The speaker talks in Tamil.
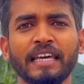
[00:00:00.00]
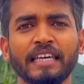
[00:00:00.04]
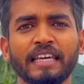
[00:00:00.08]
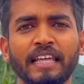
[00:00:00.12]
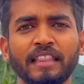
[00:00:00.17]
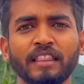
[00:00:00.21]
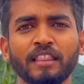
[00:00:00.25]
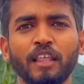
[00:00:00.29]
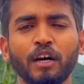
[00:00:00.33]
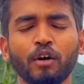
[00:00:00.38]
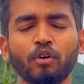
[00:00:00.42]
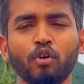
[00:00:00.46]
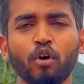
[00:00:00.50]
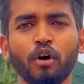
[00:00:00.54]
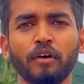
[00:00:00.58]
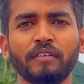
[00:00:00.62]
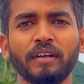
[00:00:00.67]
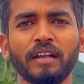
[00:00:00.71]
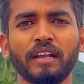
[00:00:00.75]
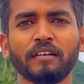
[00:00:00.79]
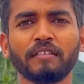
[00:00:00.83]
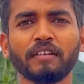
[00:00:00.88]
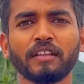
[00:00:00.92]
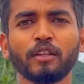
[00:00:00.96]
எந்த
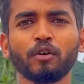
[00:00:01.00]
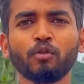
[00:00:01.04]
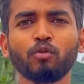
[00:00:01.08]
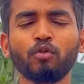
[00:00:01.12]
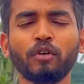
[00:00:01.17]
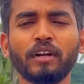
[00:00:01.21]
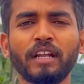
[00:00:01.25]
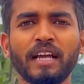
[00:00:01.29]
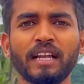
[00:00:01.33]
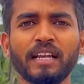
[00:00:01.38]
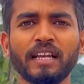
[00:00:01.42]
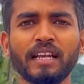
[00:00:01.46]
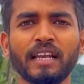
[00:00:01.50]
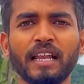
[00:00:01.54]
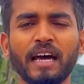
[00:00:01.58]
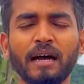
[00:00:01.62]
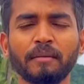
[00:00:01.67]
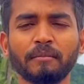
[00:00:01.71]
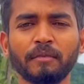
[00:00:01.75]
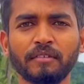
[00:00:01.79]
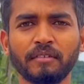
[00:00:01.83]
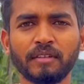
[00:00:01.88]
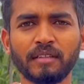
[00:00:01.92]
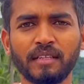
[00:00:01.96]
கோவிலில் வந்து உண்டியல்
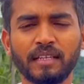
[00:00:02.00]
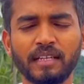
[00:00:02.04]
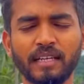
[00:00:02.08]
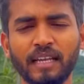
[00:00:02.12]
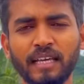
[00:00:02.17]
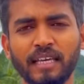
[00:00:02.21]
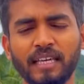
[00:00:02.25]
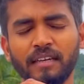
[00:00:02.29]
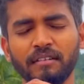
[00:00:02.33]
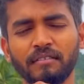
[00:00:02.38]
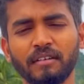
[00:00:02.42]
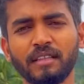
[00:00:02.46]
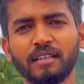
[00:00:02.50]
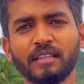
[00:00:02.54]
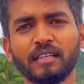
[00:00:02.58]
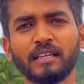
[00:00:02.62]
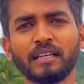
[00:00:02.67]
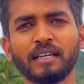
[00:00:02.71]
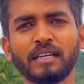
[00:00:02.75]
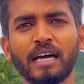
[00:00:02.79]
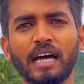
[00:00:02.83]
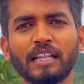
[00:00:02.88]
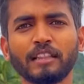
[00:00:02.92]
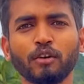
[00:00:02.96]
இல்லாமல் வந்து இன்னைக்கு வந்து
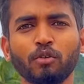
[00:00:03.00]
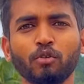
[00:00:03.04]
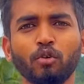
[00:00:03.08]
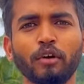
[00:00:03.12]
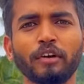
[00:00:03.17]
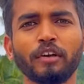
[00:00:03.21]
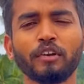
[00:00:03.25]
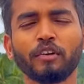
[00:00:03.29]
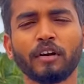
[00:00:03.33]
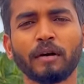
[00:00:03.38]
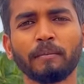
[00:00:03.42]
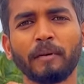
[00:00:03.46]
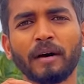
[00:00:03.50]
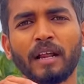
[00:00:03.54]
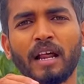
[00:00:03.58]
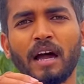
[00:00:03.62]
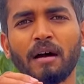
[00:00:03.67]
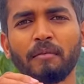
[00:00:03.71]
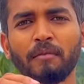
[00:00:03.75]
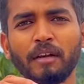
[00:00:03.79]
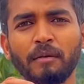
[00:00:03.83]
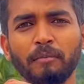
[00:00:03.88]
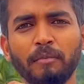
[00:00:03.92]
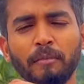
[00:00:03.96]
அந்த கோயிலோட
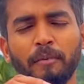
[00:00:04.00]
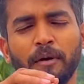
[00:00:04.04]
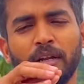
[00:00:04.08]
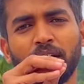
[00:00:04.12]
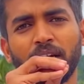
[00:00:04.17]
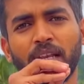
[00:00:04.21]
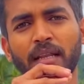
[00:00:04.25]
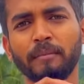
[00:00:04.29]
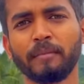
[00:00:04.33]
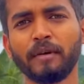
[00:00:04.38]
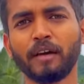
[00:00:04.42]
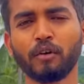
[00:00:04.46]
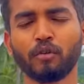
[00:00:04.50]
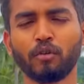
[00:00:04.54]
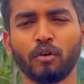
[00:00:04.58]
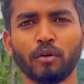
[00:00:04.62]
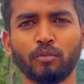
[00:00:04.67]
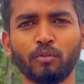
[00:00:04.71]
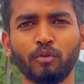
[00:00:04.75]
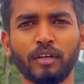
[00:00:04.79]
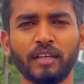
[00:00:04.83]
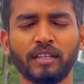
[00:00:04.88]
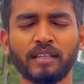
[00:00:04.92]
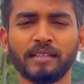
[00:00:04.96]
பராமரிப்பு பணிகளை
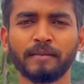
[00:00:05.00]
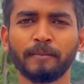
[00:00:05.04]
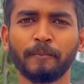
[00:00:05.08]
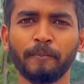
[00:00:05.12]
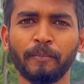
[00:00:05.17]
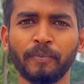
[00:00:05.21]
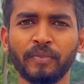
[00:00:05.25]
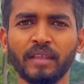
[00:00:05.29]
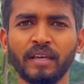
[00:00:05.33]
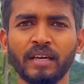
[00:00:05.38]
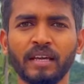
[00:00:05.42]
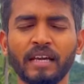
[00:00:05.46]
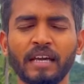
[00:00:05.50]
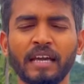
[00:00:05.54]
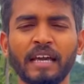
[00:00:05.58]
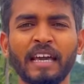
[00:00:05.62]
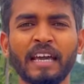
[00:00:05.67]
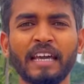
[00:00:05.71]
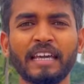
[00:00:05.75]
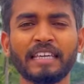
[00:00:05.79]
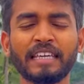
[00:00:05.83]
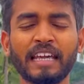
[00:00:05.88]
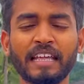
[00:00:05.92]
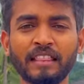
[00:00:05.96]
மேற்கொள்ள முடியுது
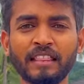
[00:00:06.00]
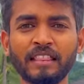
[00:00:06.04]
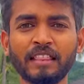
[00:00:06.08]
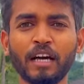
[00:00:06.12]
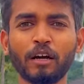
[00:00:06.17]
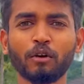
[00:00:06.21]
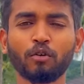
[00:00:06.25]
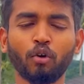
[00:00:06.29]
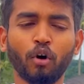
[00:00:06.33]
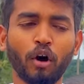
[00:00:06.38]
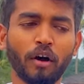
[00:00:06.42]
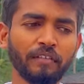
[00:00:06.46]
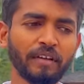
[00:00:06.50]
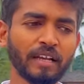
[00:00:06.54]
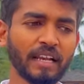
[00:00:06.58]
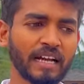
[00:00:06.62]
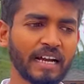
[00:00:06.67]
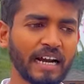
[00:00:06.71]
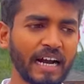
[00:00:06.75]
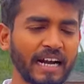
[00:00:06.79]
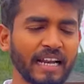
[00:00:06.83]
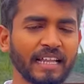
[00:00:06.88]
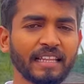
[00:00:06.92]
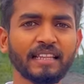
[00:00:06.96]
எந்த கோவிலை
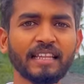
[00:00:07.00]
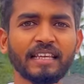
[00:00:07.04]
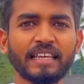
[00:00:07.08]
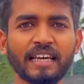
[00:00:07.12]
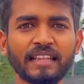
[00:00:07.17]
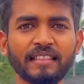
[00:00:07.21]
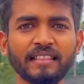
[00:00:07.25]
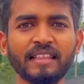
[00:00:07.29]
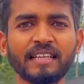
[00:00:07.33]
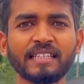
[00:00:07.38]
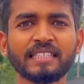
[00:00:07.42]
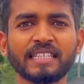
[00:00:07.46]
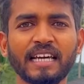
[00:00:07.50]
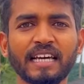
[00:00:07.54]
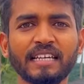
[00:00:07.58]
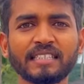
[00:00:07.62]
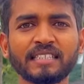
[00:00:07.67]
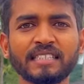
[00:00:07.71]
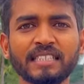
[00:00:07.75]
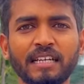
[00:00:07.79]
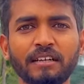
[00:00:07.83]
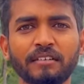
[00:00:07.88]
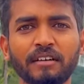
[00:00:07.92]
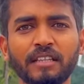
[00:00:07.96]
கடந்து எந்த
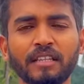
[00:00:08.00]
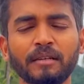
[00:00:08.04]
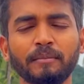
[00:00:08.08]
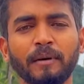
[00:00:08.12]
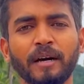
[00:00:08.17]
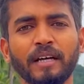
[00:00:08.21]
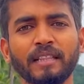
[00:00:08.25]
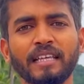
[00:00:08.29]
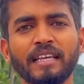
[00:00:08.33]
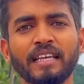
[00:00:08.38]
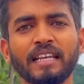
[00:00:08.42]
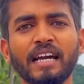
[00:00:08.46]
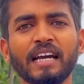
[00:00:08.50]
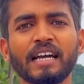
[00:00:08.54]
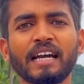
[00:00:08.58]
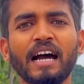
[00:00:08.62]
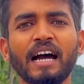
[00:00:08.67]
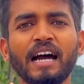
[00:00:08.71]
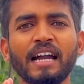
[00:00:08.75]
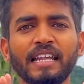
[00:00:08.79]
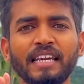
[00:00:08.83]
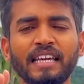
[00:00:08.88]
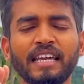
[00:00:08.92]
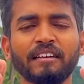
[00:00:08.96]
சர்ச்சில் வந்து பார்த்தீங்கன்னா
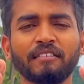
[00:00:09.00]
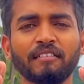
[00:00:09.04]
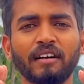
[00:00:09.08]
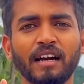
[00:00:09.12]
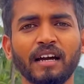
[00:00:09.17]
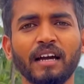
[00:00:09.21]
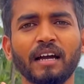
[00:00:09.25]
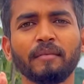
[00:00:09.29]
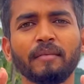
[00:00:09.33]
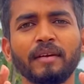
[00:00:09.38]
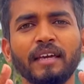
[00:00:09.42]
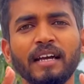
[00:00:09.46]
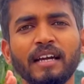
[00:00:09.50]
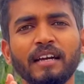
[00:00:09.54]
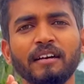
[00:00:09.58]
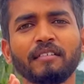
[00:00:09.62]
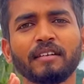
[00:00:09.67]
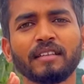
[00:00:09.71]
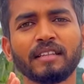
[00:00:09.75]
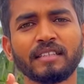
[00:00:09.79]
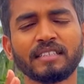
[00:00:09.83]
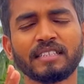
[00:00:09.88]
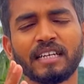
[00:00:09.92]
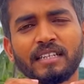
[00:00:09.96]
காணிக்கை வாங்காமல் எங்கே
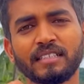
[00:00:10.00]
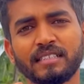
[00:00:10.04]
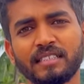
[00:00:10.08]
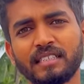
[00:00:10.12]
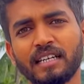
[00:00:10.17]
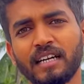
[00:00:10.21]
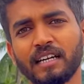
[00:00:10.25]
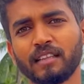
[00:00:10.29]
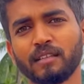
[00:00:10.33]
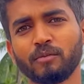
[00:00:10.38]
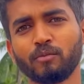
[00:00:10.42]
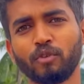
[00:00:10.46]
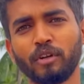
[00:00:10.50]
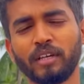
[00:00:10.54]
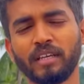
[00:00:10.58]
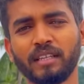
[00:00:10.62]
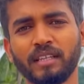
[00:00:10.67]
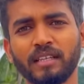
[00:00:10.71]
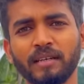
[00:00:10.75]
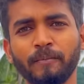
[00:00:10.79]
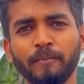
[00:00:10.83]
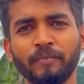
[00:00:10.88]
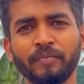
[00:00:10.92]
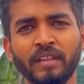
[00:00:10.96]
வந்து சர்ச்சு நடத்த
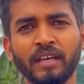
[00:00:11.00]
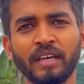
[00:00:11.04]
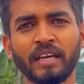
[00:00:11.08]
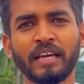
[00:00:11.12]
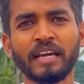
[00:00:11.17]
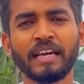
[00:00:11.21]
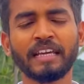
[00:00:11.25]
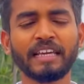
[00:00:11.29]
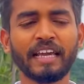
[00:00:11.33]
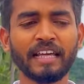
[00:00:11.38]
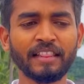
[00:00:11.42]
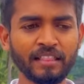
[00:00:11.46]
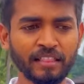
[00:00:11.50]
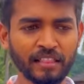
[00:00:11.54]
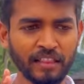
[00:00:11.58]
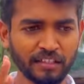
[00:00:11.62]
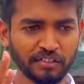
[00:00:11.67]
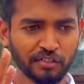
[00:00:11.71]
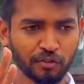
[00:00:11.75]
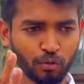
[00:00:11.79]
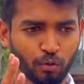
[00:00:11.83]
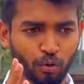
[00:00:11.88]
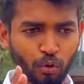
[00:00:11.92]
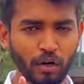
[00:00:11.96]
முடியுது எந்த
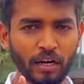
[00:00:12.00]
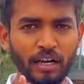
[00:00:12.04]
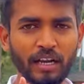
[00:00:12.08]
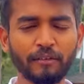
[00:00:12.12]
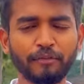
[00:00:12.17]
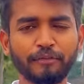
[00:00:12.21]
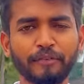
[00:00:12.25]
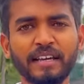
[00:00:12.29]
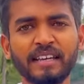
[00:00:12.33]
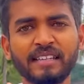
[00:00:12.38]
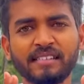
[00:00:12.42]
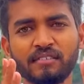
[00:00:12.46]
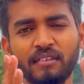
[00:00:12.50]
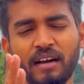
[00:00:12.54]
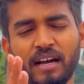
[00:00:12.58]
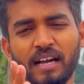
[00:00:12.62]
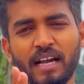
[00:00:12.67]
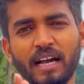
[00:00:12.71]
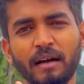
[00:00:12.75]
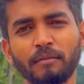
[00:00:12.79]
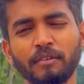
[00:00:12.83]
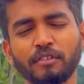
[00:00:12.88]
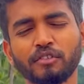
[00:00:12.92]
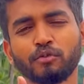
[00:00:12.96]
ஸ்கூலில் ஃபீஸ்
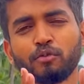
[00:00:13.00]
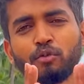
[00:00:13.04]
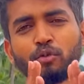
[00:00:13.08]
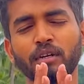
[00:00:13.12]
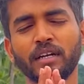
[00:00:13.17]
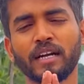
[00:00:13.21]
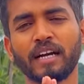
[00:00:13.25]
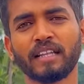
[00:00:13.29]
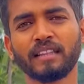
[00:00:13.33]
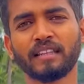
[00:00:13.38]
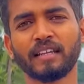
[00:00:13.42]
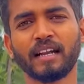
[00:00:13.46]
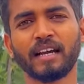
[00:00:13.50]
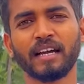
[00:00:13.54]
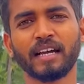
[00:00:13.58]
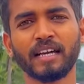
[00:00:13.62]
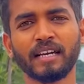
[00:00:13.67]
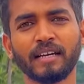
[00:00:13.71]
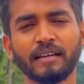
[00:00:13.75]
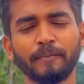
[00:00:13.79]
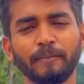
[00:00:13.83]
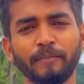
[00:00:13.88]
வாங்காமல் ஸ்கூல் நடத்துகிறாங்க